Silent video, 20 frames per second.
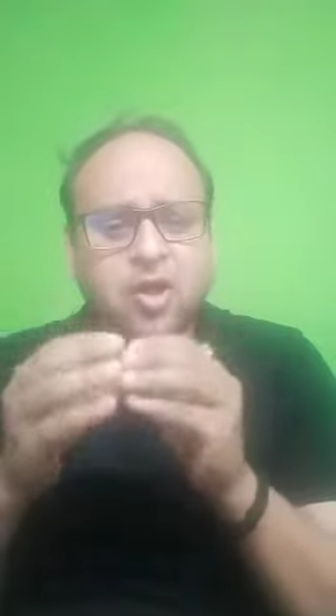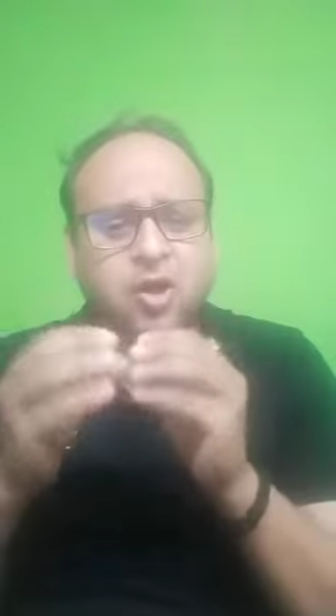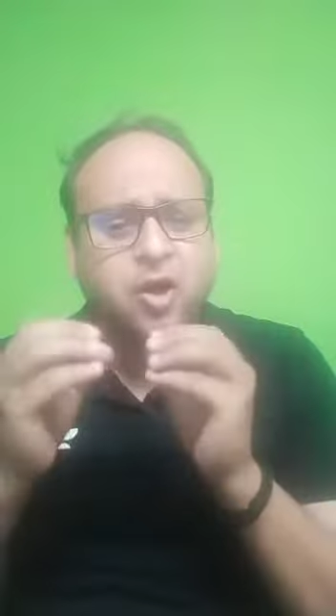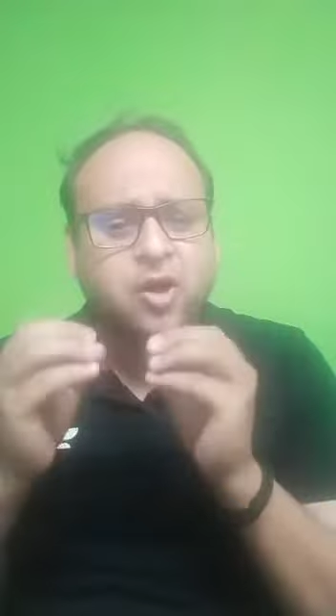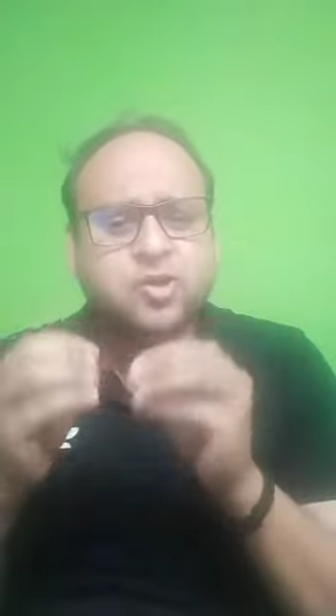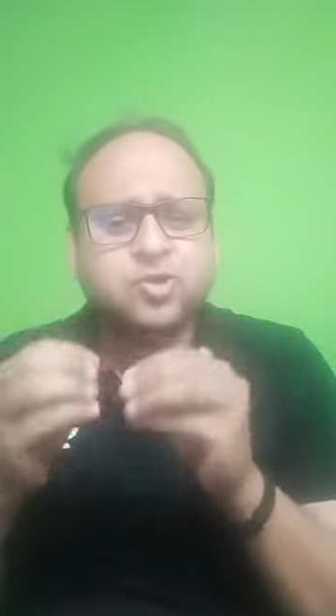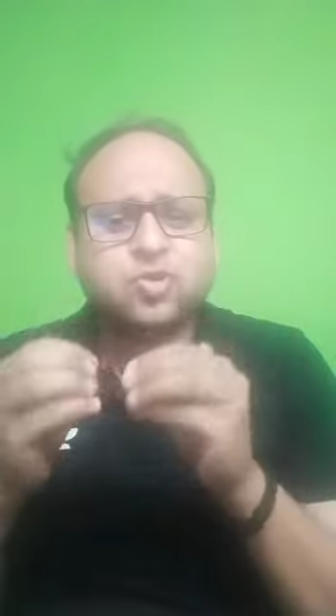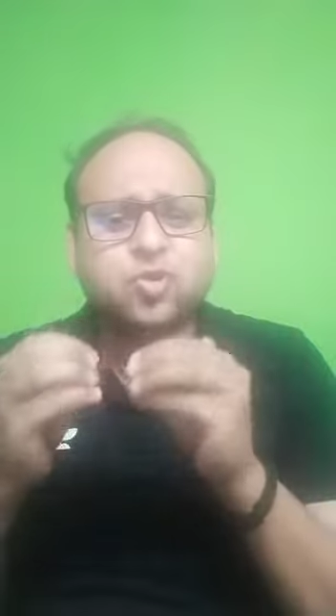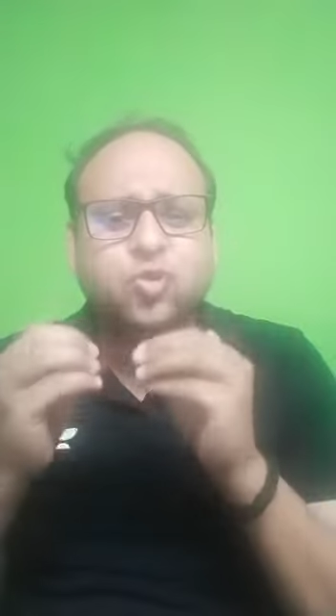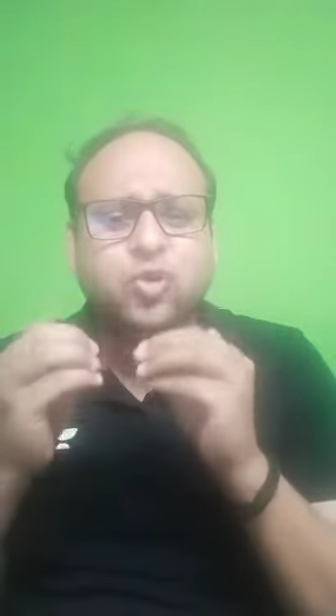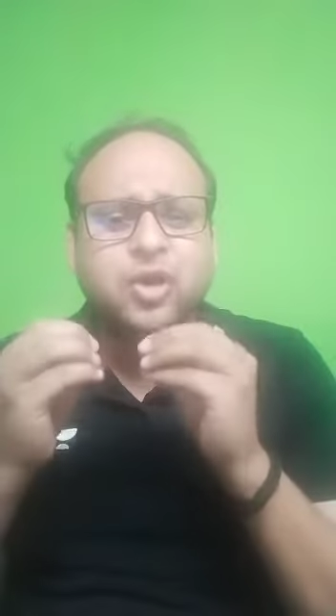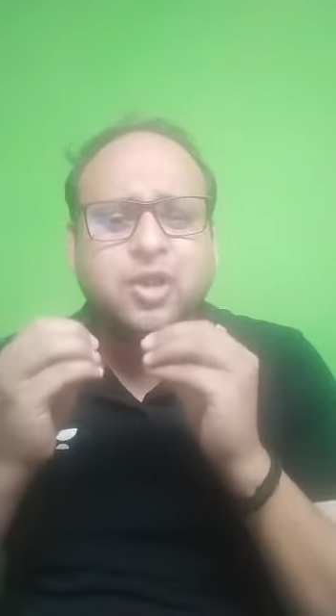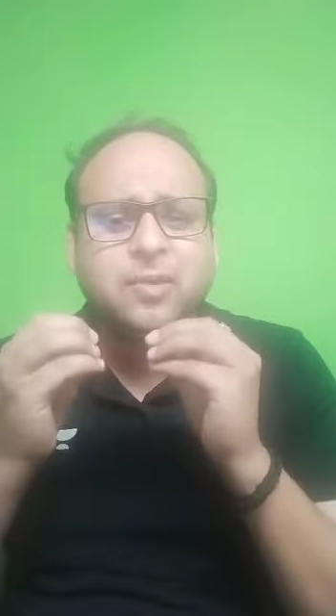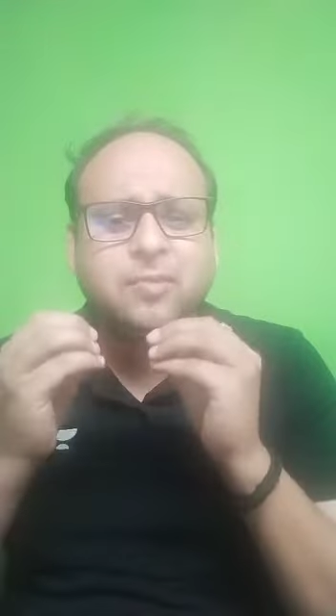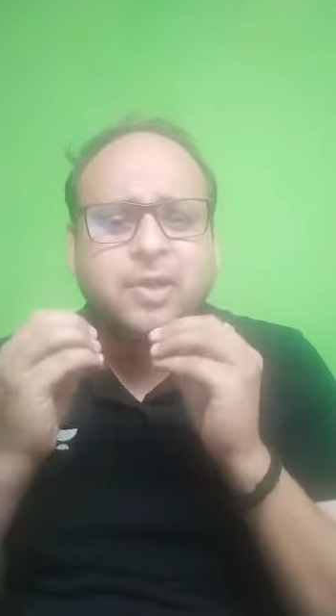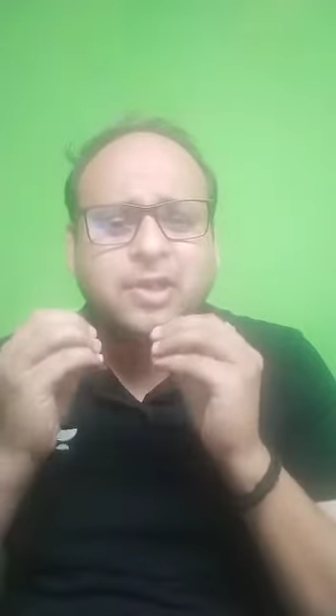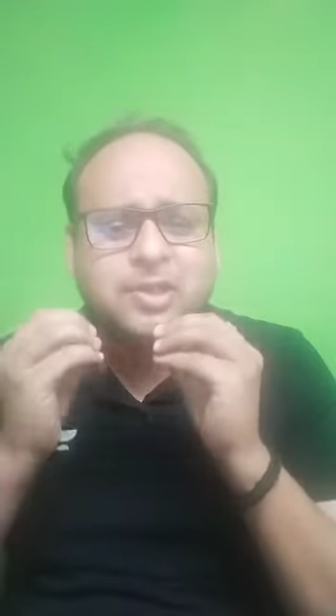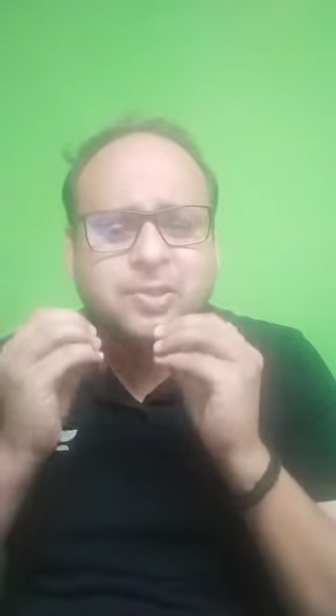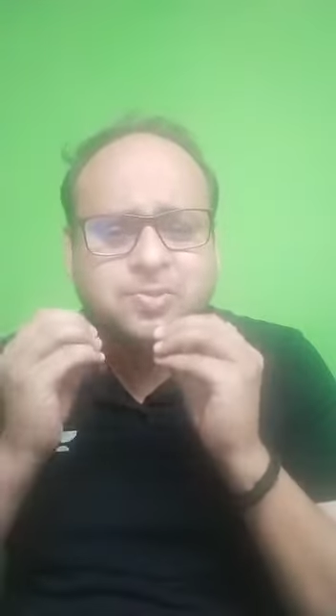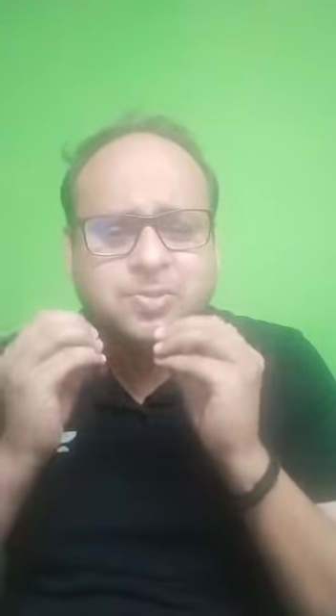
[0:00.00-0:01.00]
और कोड के
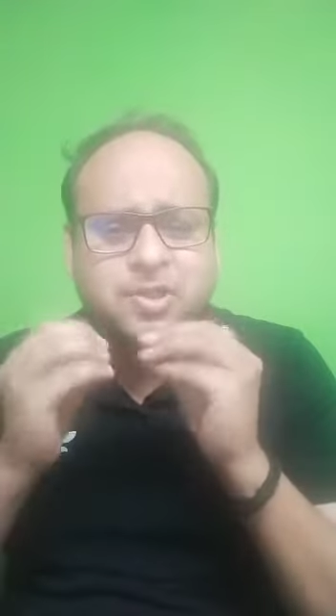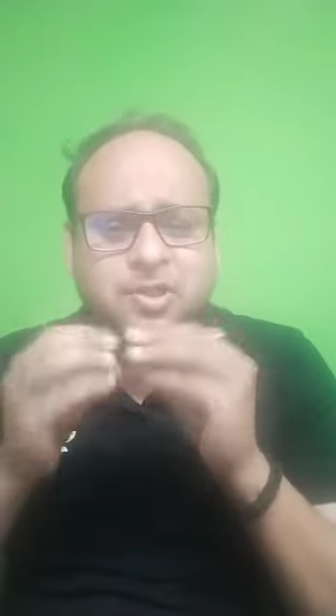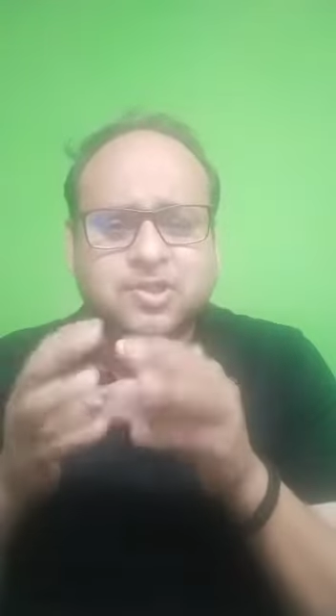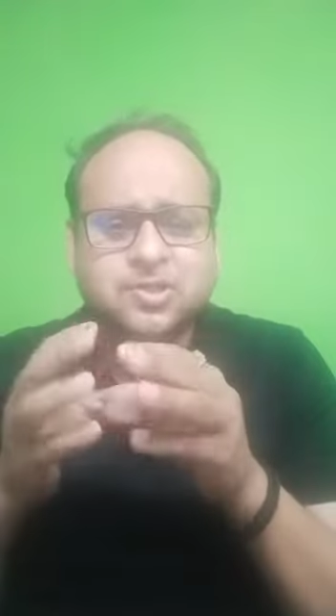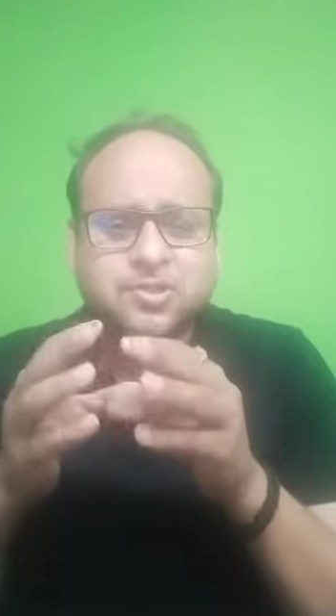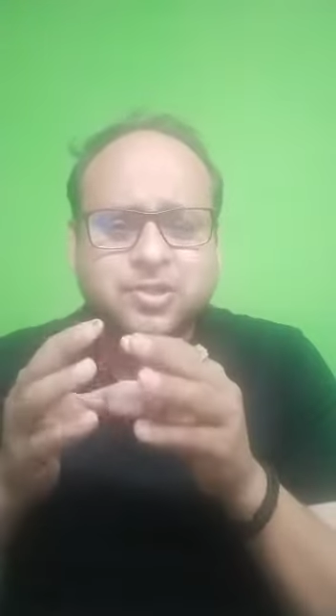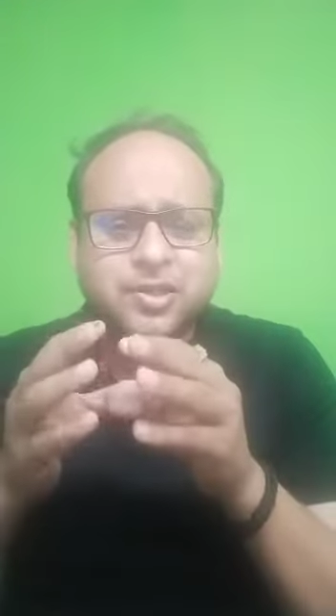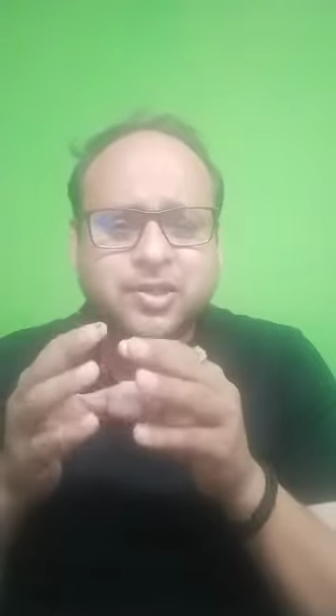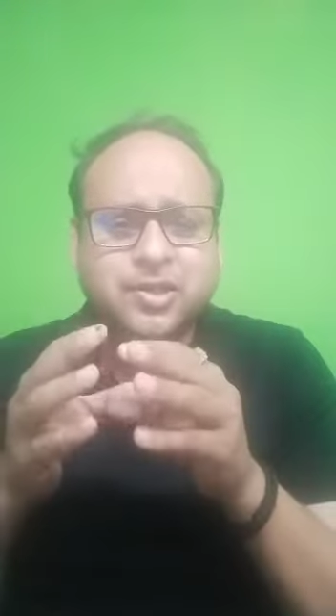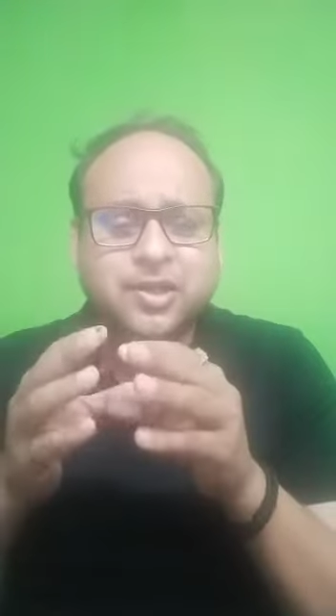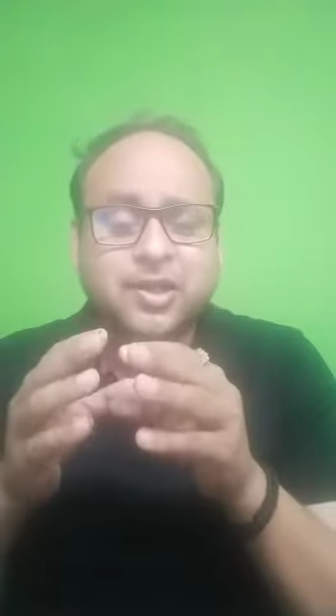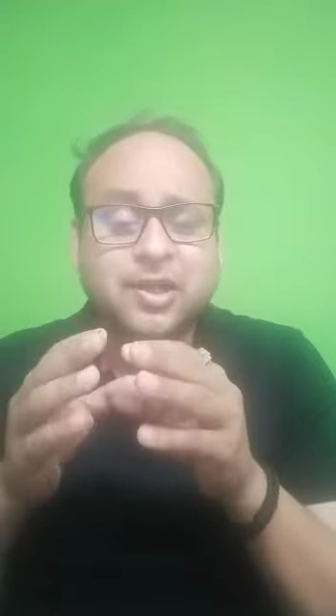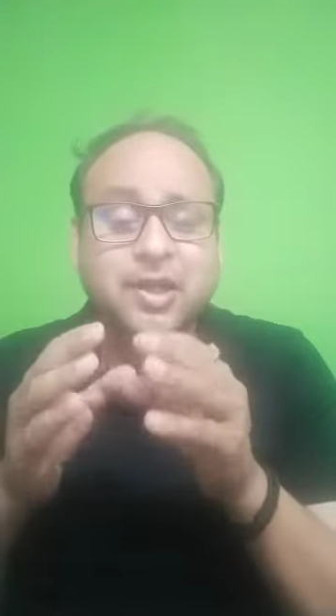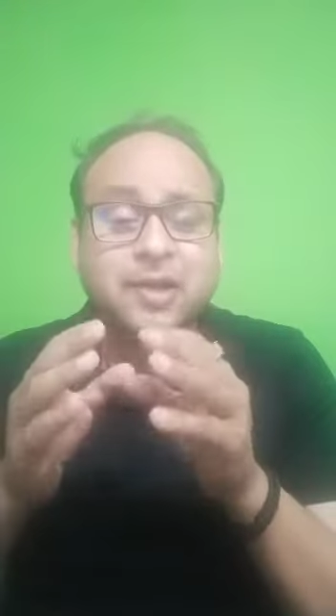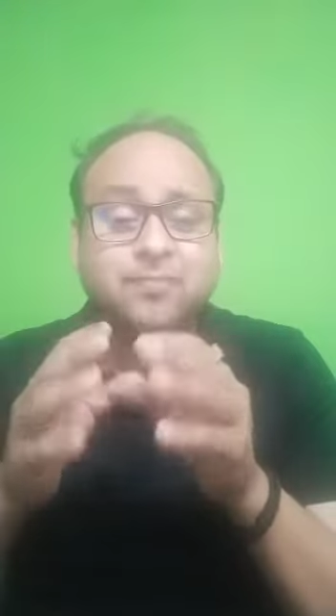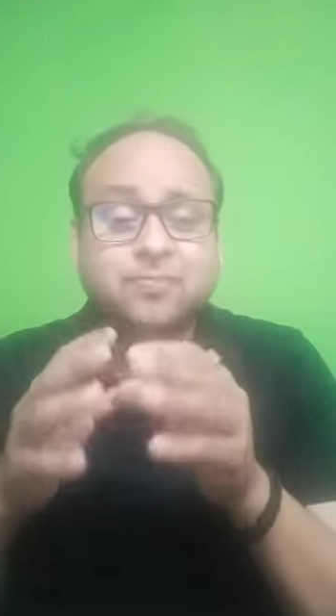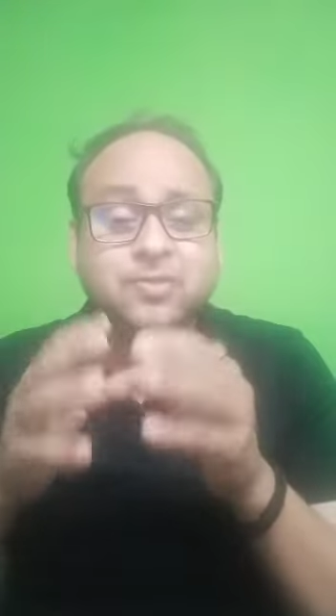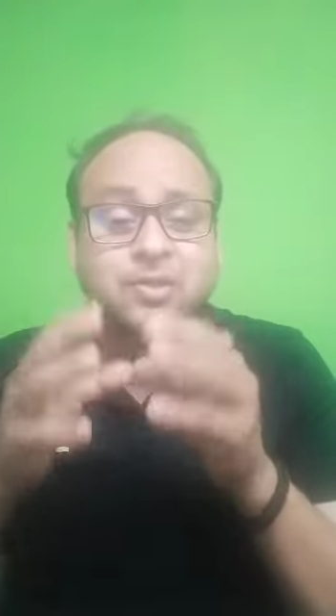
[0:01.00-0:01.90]
माध्यम से रजिस्टर्ड करके आप